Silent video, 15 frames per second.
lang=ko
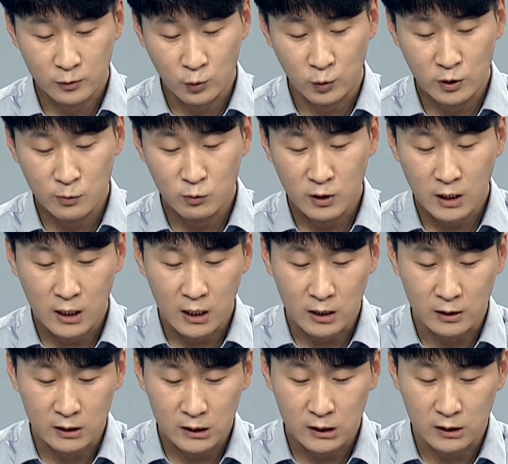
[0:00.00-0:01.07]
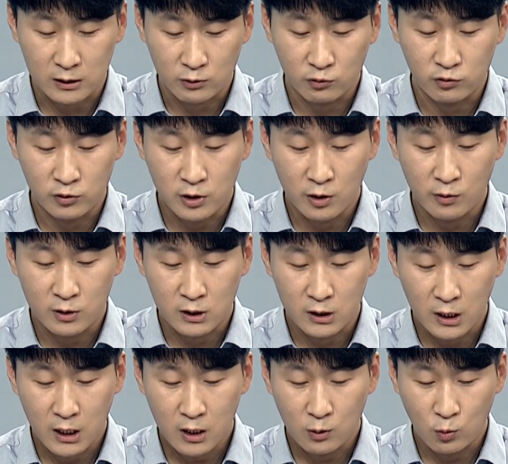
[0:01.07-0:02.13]
조직 문화라는 것은
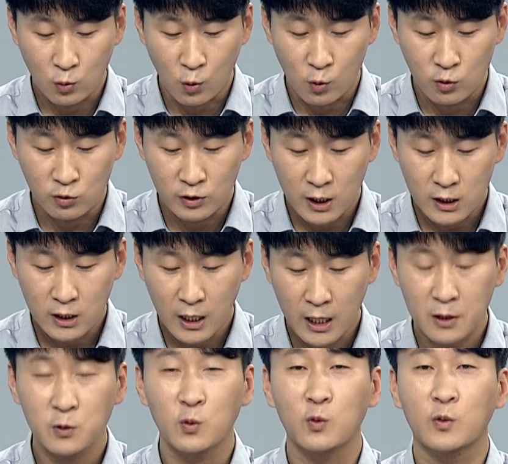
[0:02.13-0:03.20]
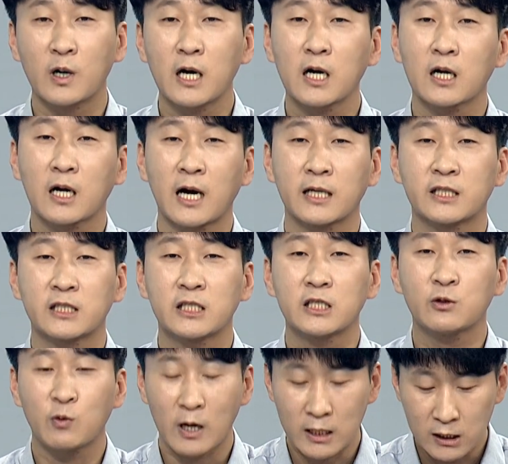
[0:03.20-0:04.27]
구성원들의 공유된 행동과
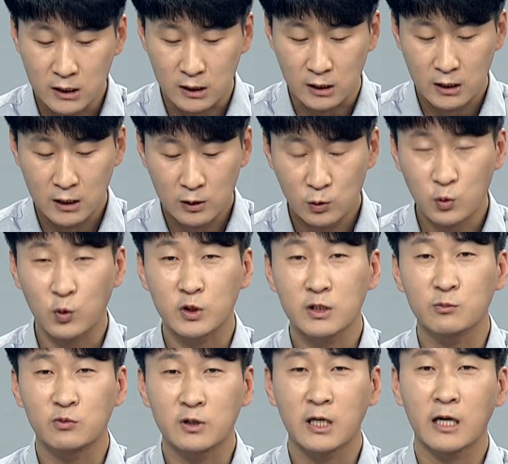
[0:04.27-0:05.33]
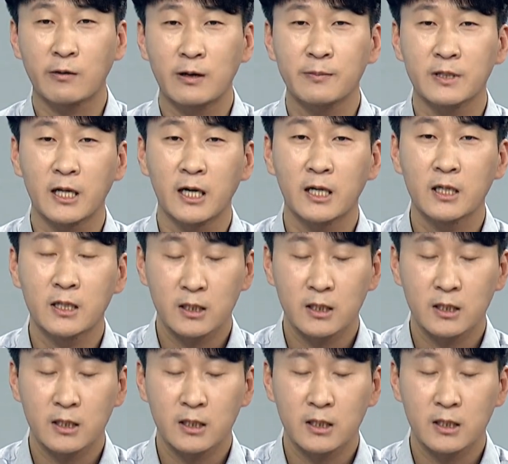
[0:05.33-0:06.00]
가치관을 음. 조직 문화라고 합니다.